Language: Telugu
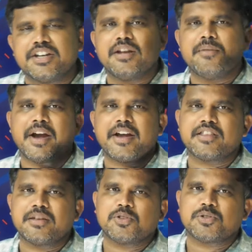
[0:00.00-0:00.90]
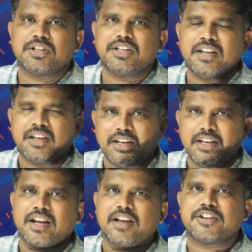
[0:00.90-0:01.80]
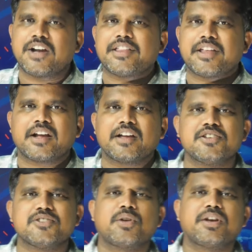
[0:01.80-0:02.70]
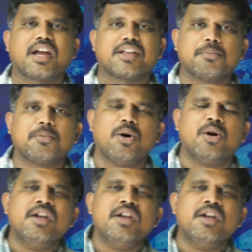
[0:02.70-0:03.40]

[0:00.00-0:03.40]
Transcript: టీటీడీ బయటకు తీయబోతోంది ఈ కేసును ఆధారంగా చేసుకుని గతంలో